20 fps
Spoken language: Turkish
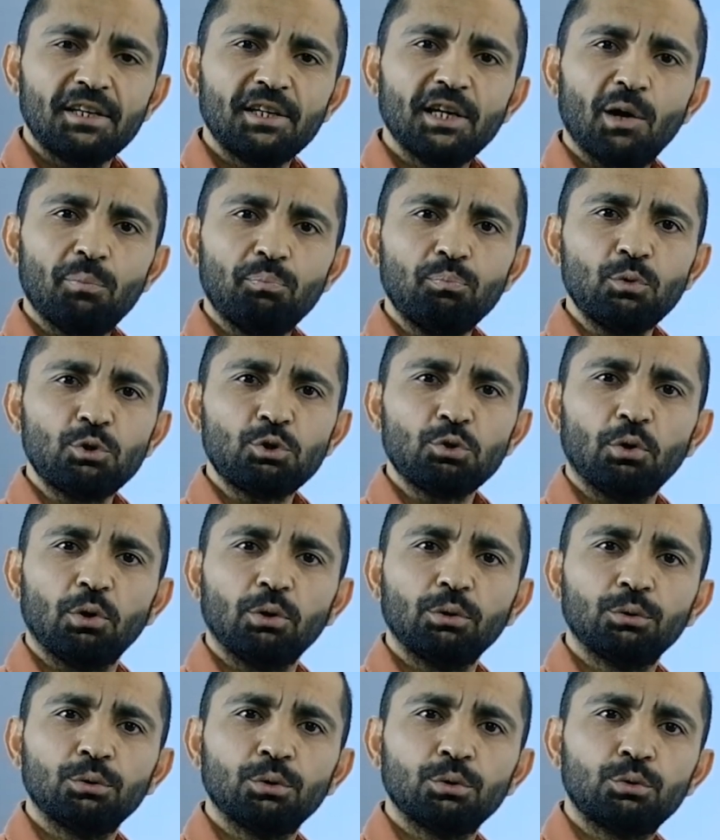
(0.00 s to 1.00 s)
yapmış
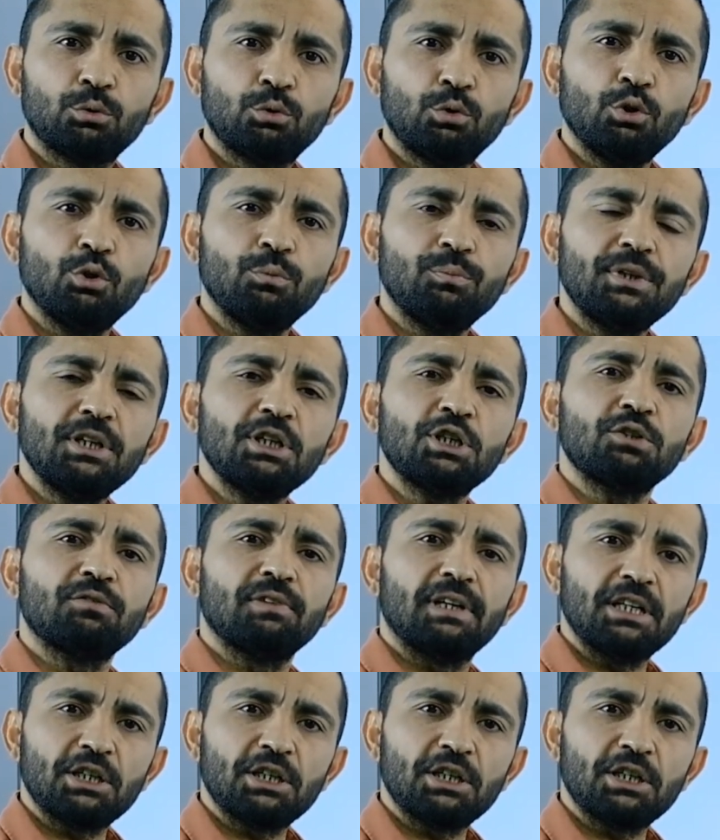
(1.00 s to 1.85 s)
olduğu tüm iş ve